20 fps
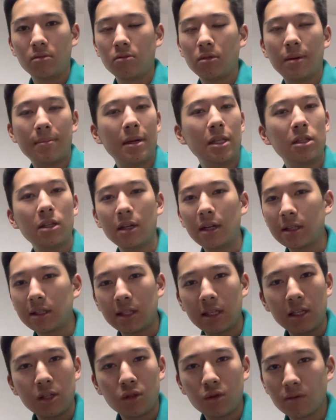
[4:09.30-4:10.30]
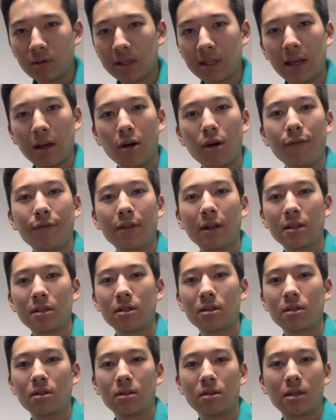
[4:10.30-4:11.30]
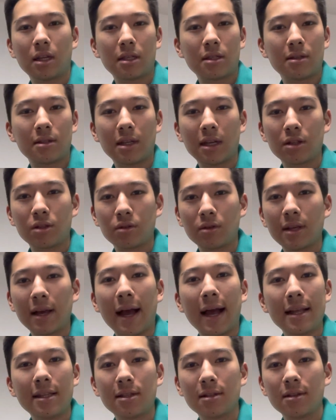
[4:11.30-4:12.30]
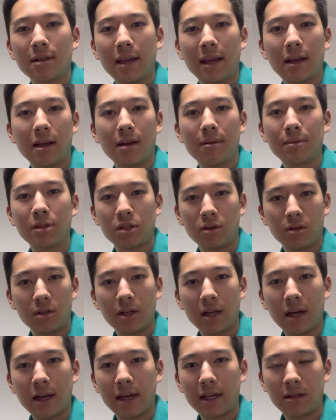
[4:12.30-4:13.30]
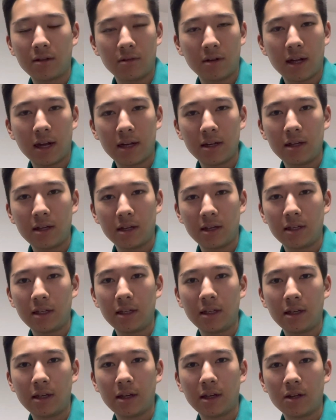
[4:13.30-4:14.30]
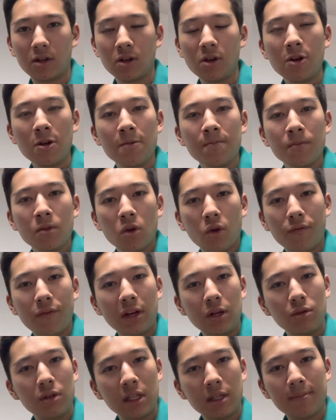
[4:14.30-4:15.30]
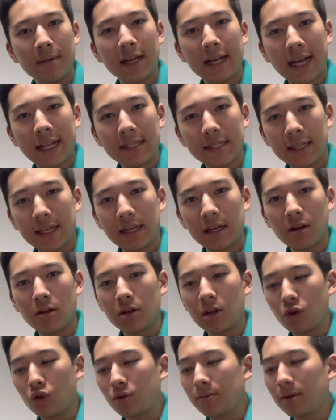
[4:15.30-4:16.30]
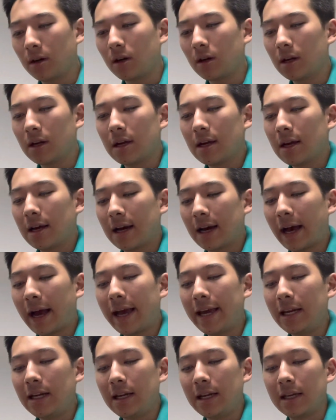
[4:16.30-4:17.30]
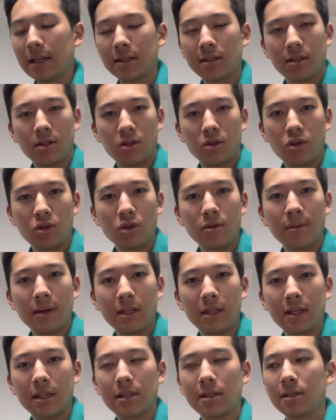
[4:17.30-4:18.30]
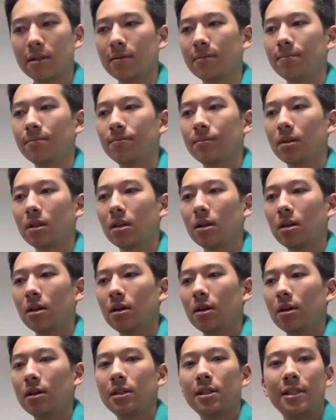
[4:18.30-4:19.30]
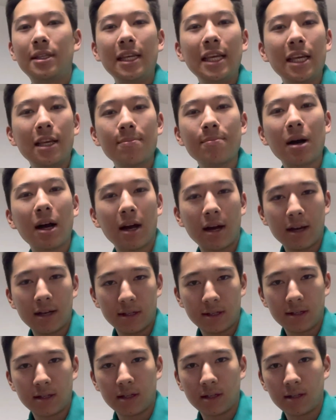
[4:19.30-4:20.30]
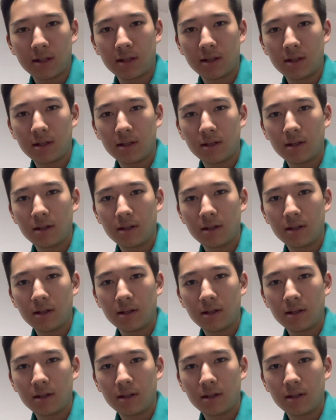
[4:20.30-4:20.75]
Im Internet siehst du sehr oft, dass es, dass es da solche Einzelgänger, Besonderheiten oder andere Dinge geht. Und wenn du dich mal ganz genau darüber reinliest, über diesen Sigma heißt das,